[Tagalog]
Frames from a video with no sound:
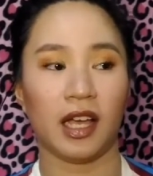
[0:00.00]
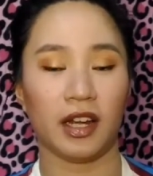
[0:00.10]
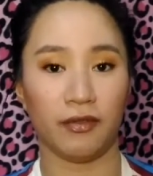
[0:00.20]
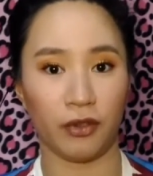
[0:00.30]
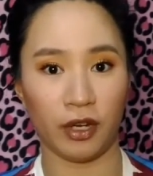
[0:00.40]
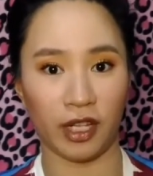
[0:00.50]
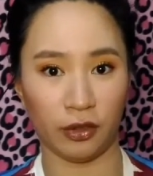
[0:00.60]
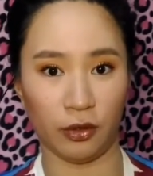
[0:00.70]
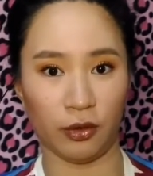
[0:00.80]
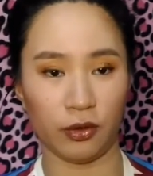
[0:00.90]
review na
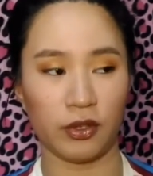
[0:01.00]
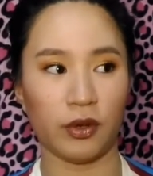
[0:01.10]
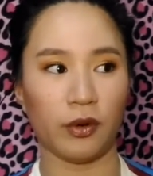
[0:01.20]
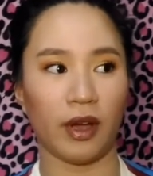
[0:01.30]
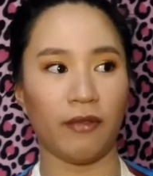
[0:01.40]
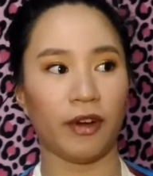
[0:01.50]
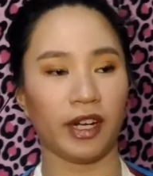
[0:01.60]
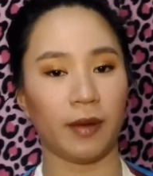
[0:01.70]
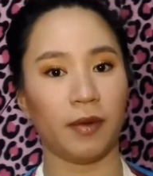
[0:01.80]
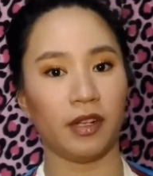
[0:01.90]
to. So,
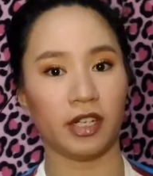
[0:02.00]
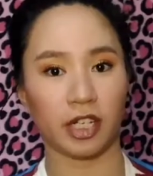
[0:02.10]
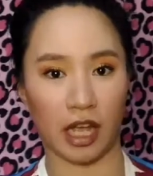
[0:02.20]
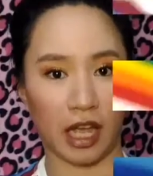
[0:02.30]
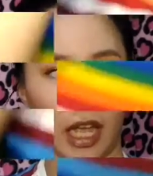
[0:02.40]
affordable siya.